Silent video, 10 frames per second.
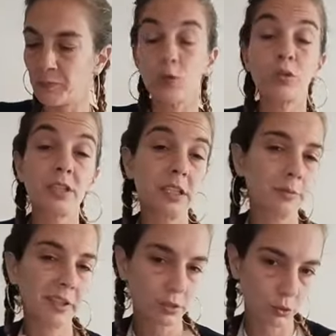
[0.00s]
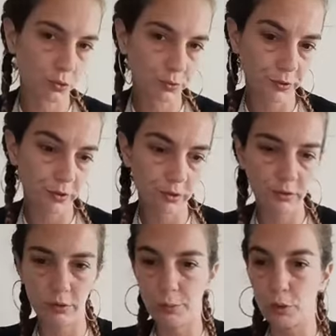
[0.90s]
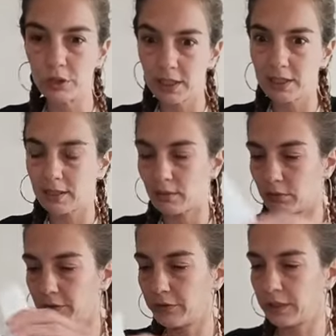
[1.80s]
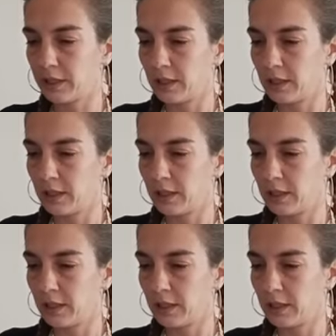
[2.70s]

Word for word: Donc, ce qui est bien suivant le projecteur quoi, en fait.